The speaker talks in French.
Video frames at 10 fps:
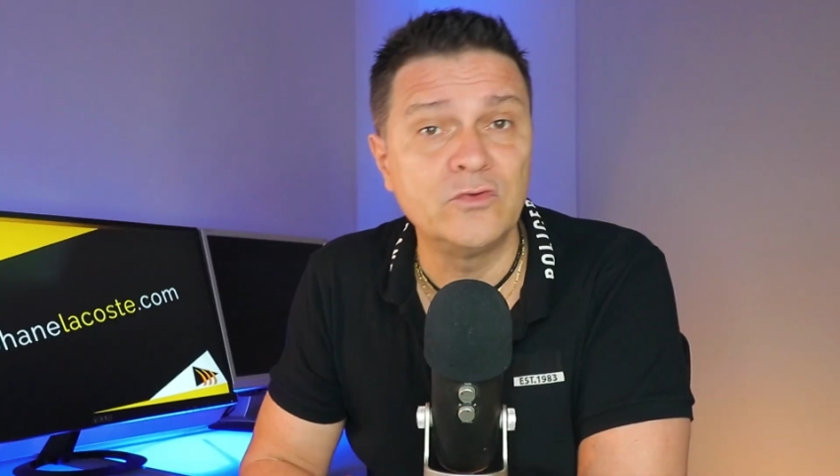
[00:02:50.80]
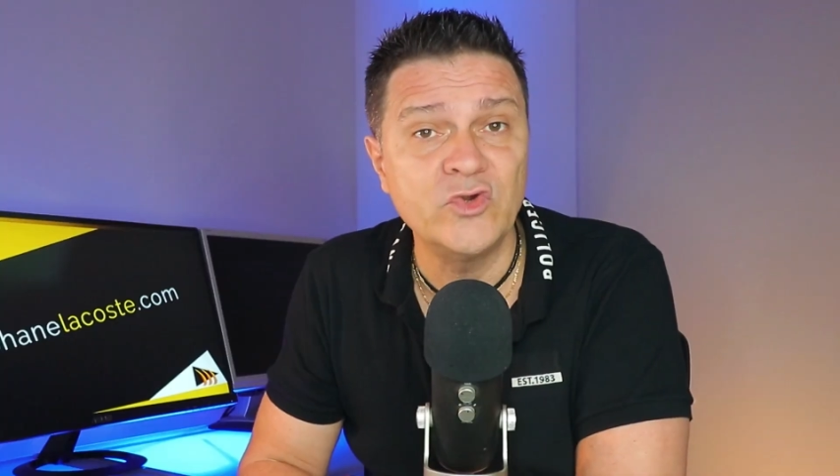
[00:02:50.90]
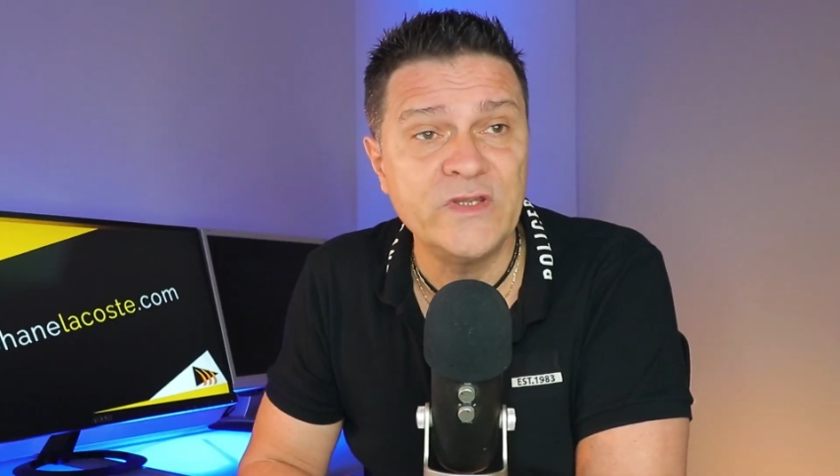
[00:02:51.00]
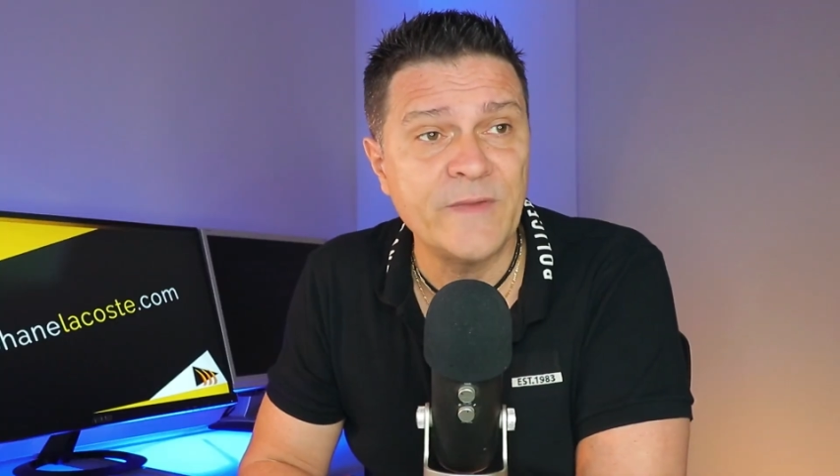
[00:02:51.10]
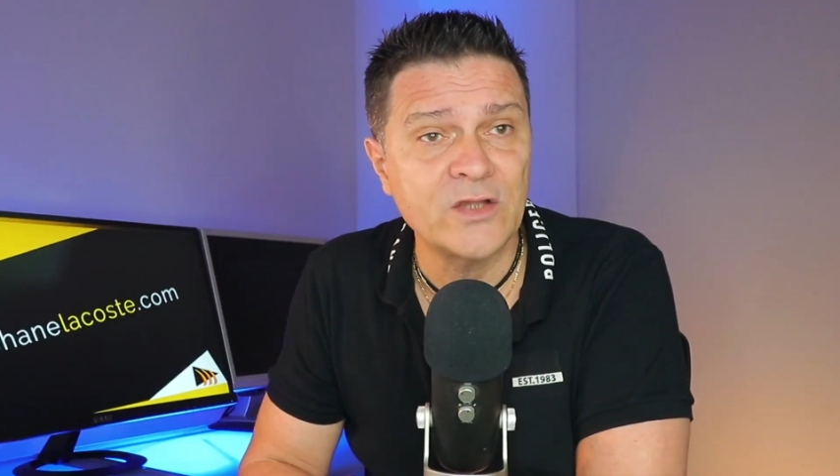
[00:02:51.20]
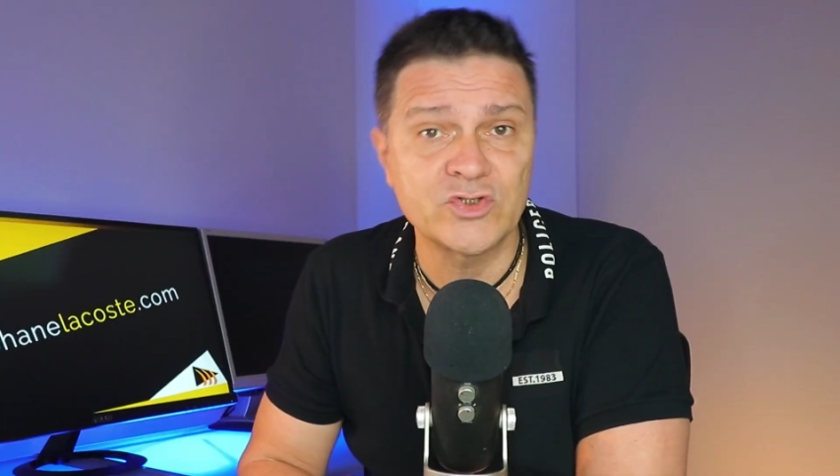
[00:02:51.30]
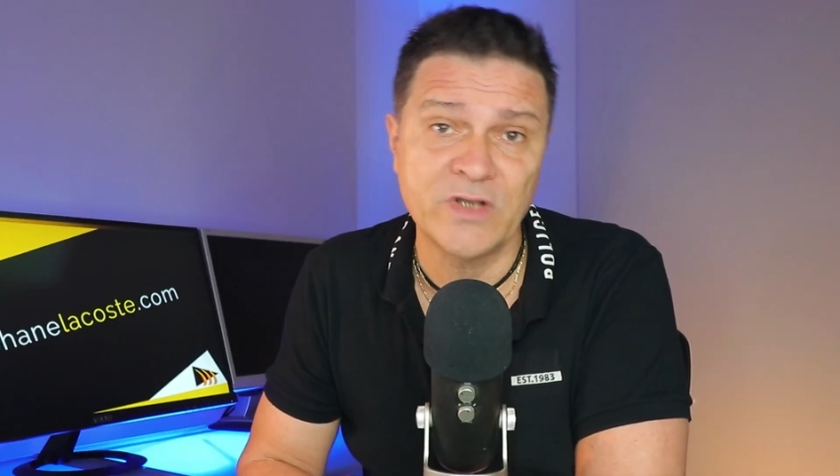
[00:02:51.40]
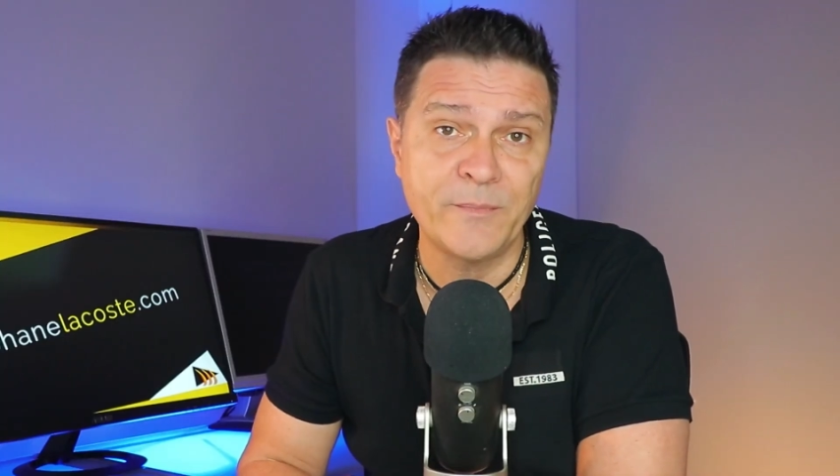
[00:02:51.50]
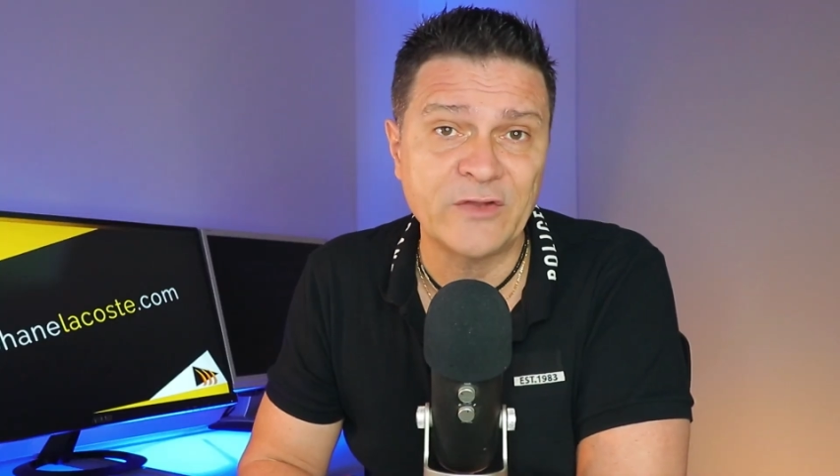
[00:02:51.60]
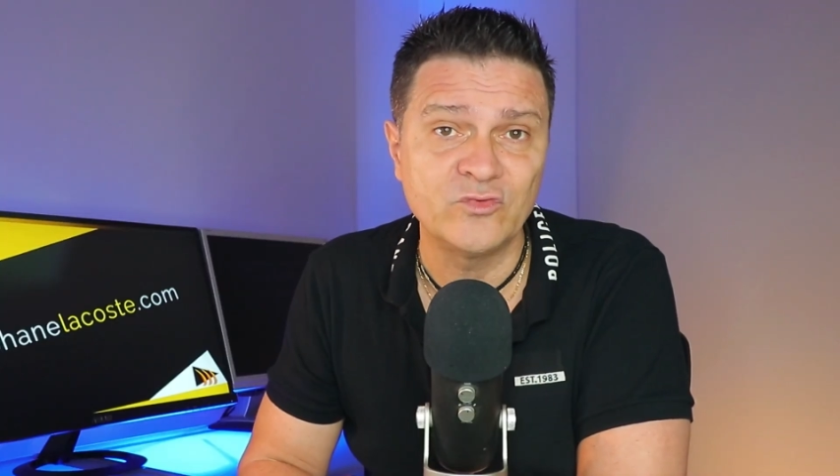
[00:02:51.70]
De l'image, il y
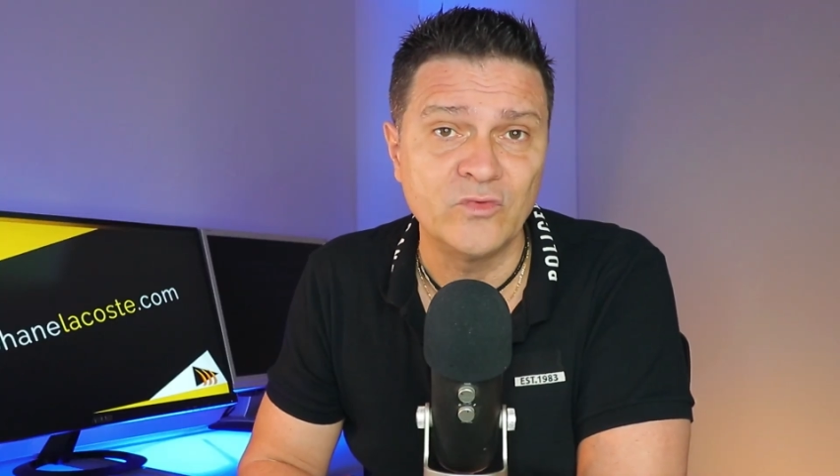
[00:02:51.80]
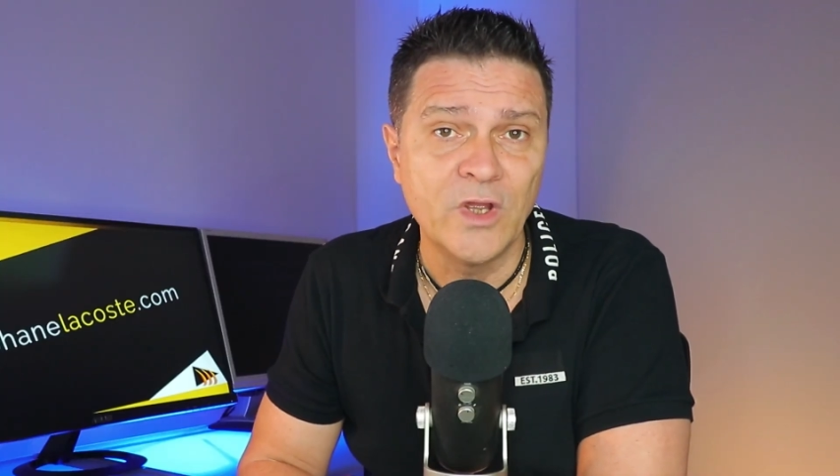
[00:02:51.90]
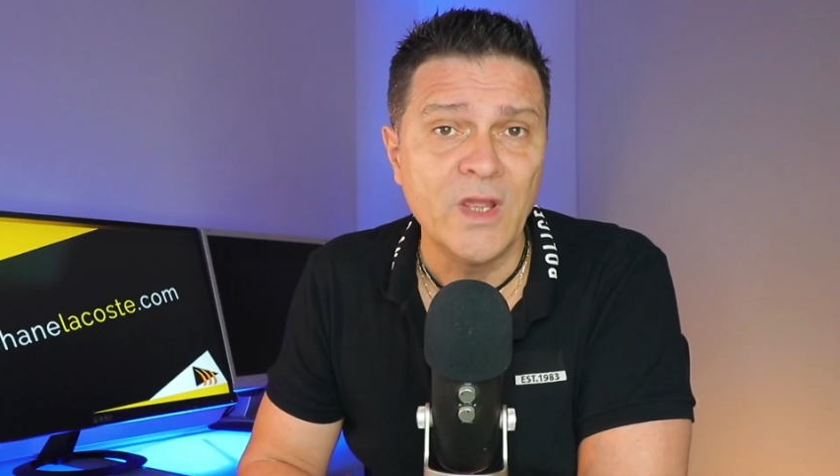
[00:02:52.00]
en a partout.